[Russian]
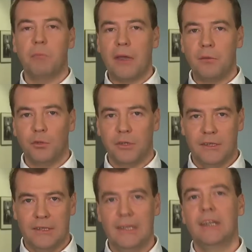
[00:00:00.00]
не поймут.
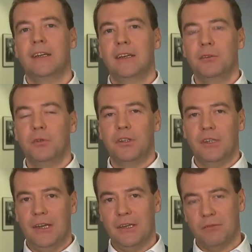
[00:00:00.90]
Вот.
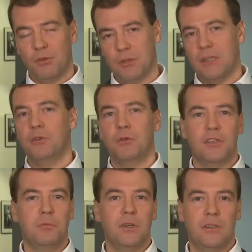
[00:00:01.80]
А все остальное
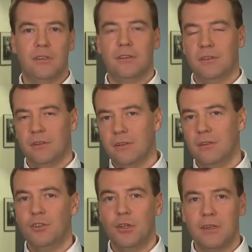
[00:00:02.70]
снимать э,
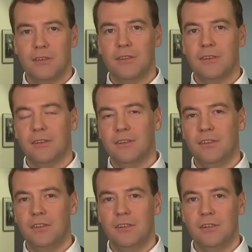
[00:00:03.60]
интересно
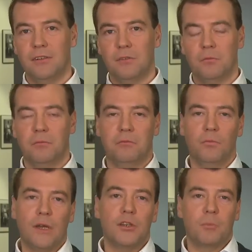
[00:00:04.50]
и,
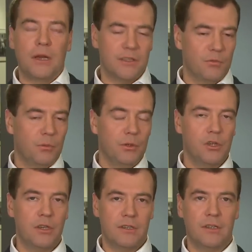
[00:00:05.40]
ну, конечно, по-разному
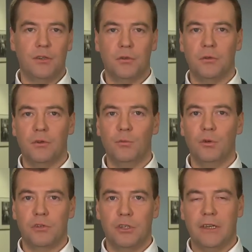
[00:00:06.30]
получается, как у
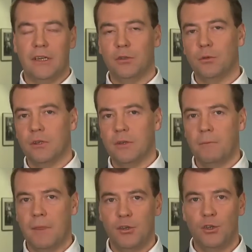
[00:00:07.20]
любого человека, который
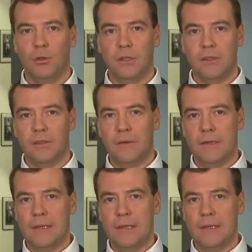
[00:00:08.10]
щелкает.